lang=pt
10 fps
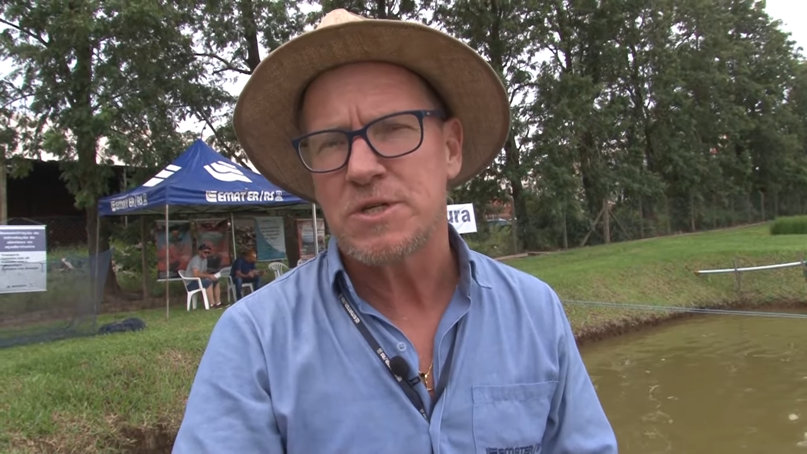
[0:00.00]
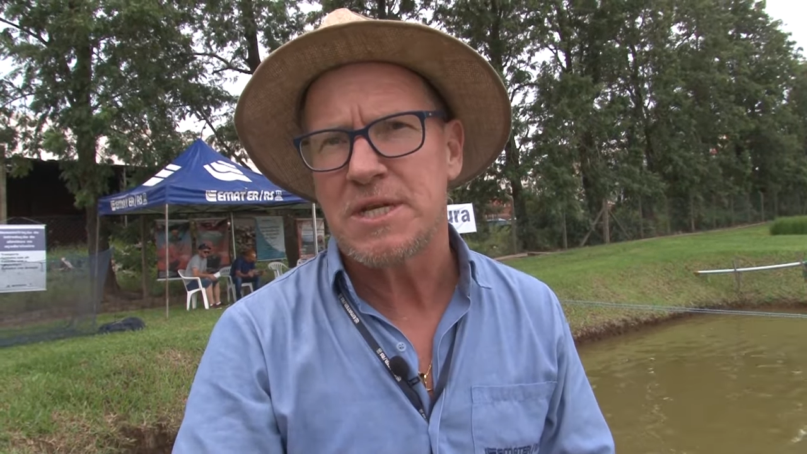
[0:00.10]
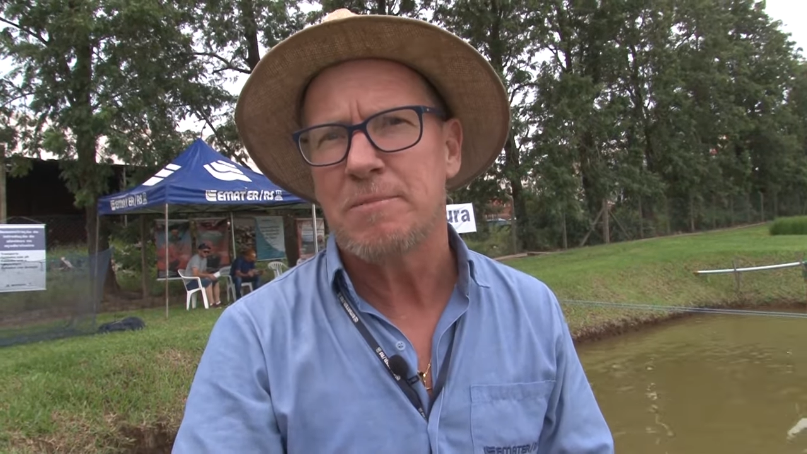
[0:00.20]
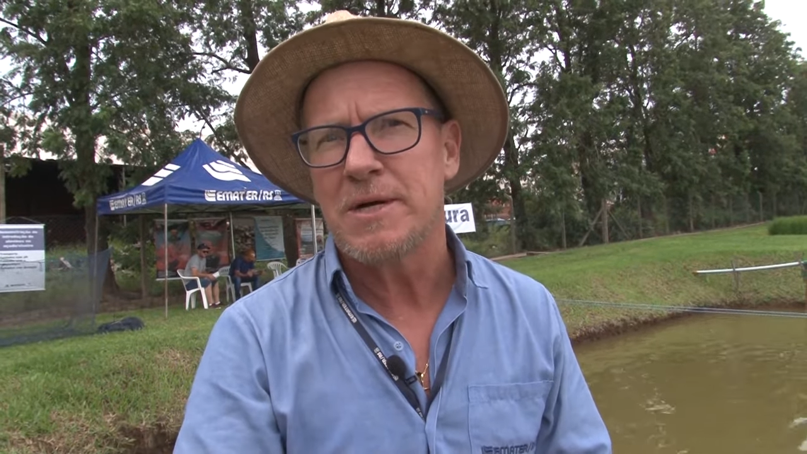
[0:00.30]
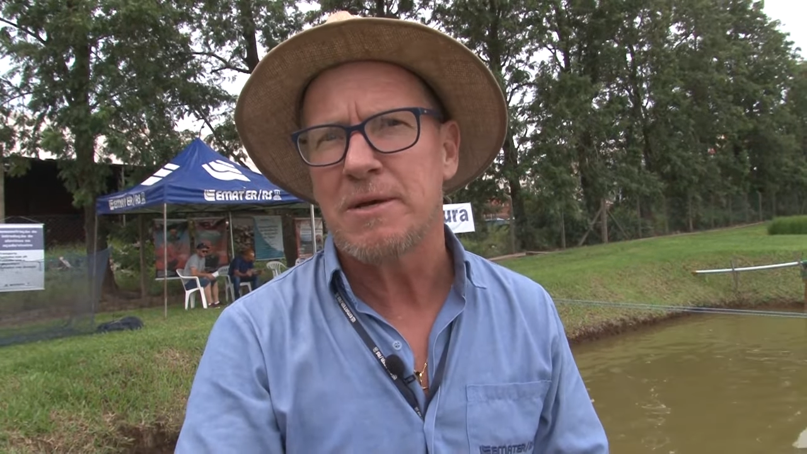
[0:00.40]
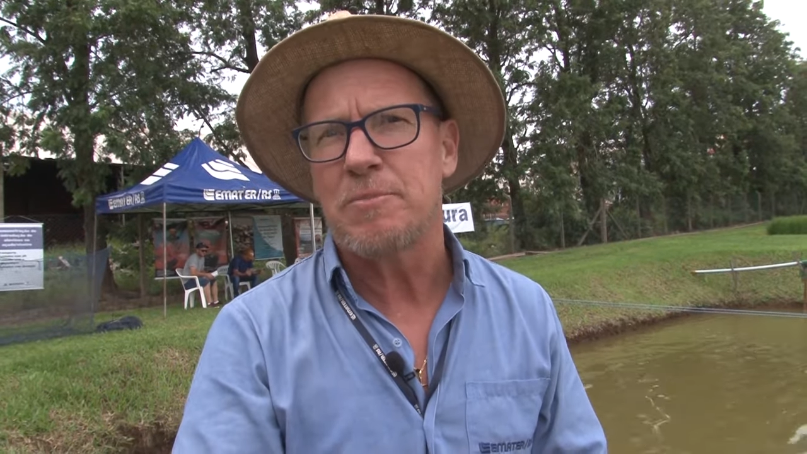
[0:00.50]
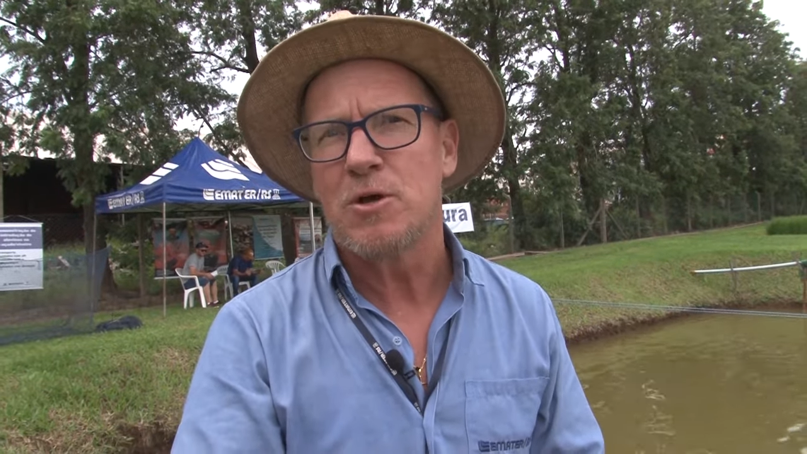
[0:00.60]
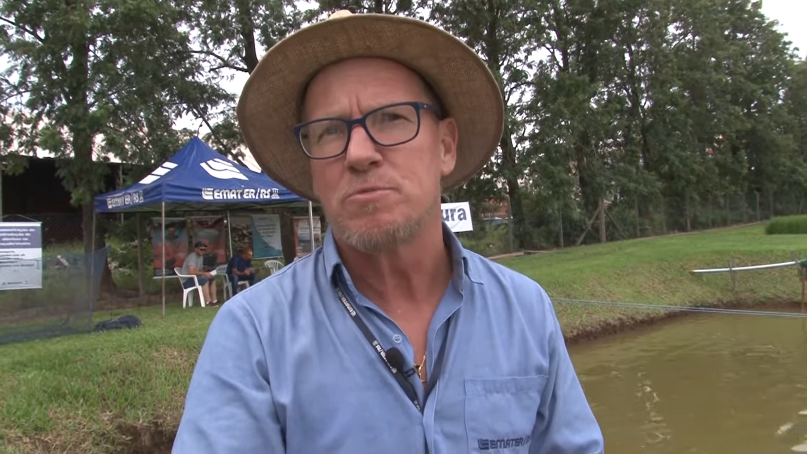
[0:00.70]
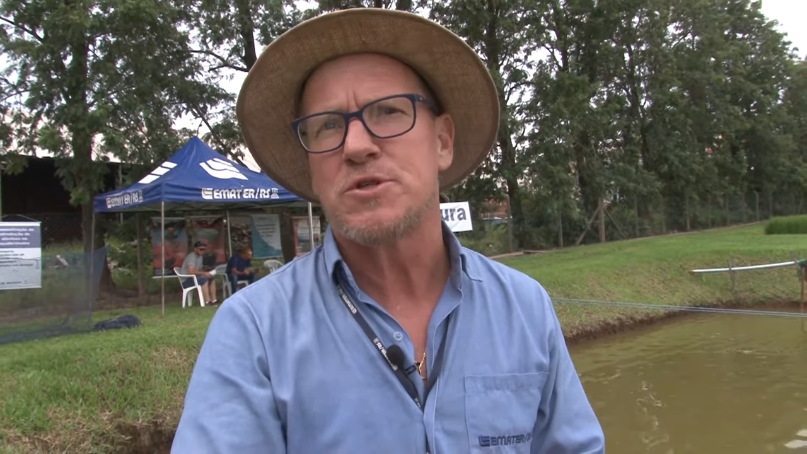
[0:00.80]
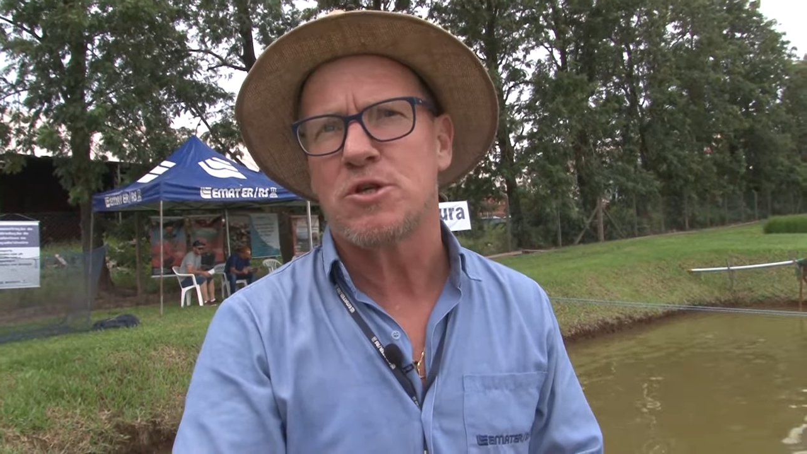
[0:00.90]
semana
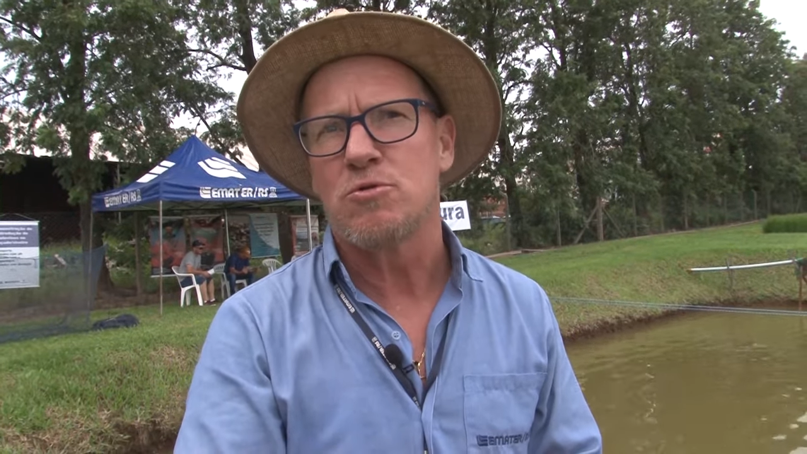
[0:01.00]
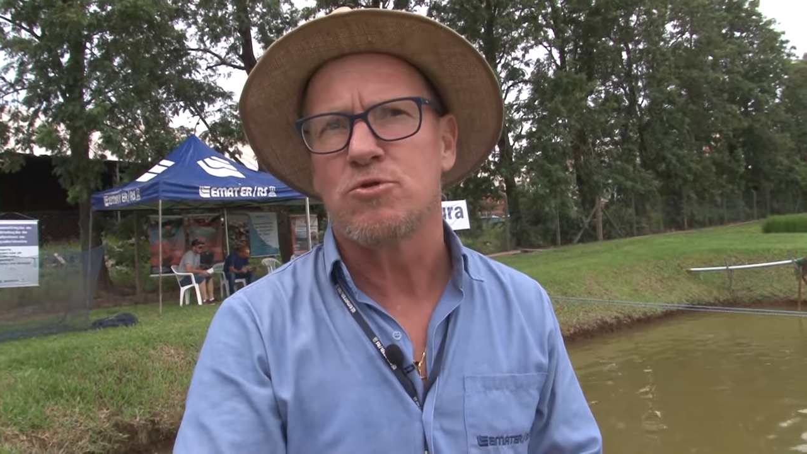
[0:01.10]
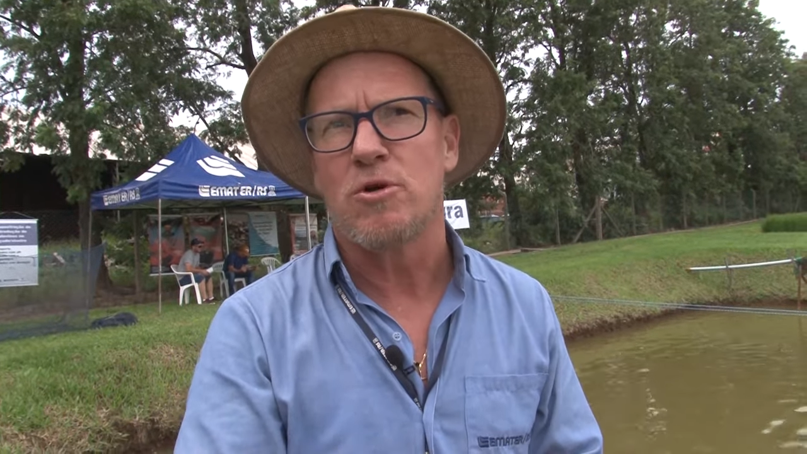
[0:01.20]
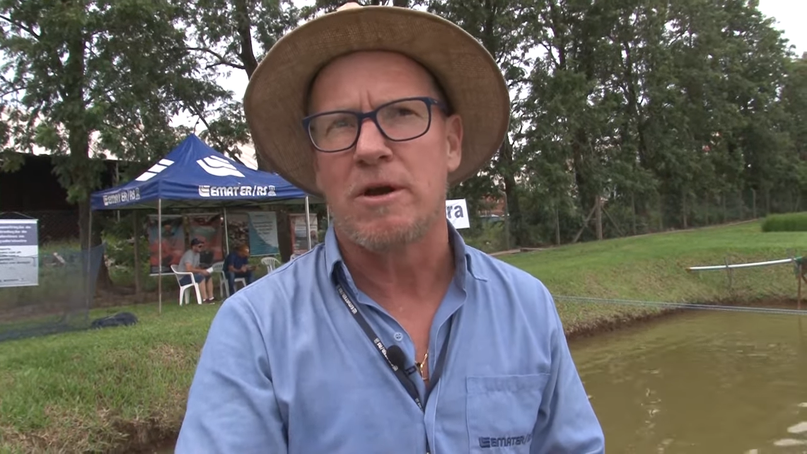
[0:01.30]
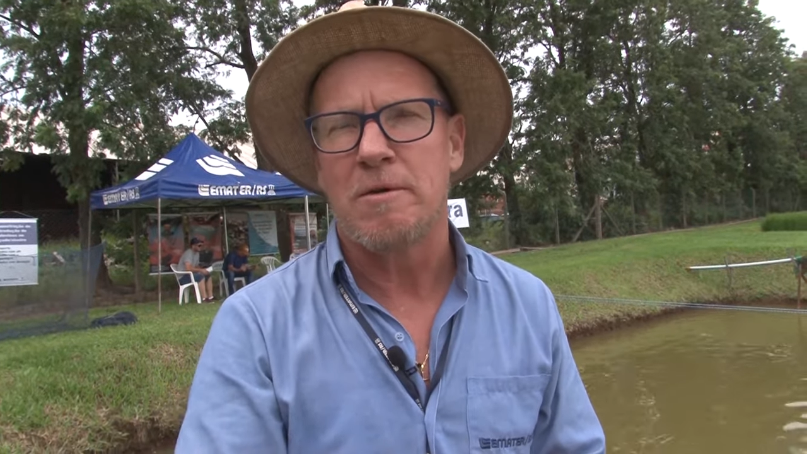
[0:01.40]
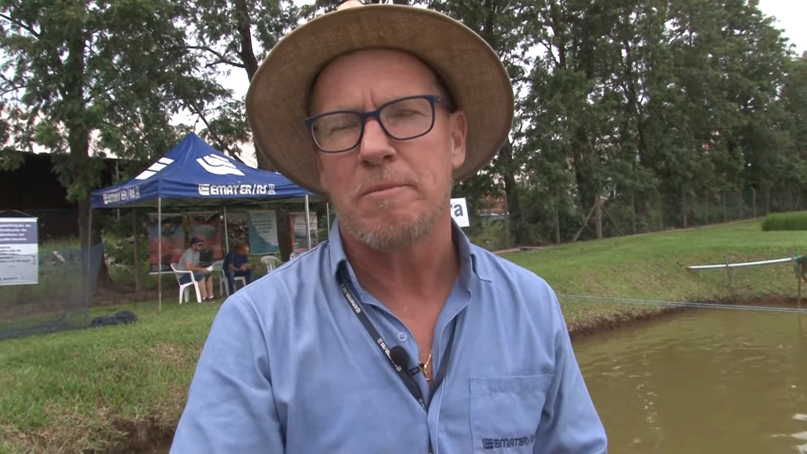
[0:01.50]
pelo piscicultor,